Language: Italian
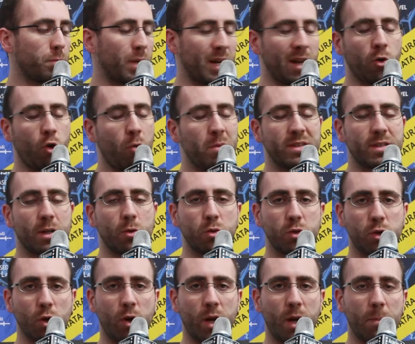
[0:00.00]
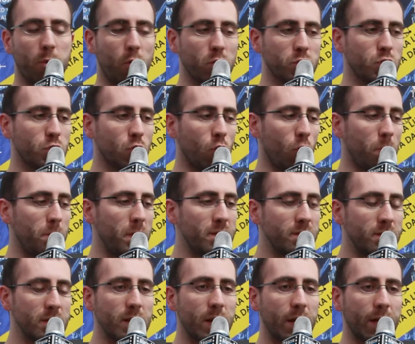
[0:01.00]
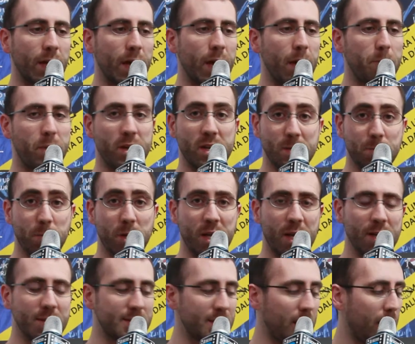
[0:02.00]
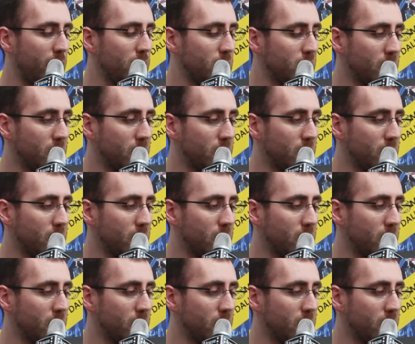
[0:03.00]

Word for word: parlando come traduttore posso ben dire che per esperienza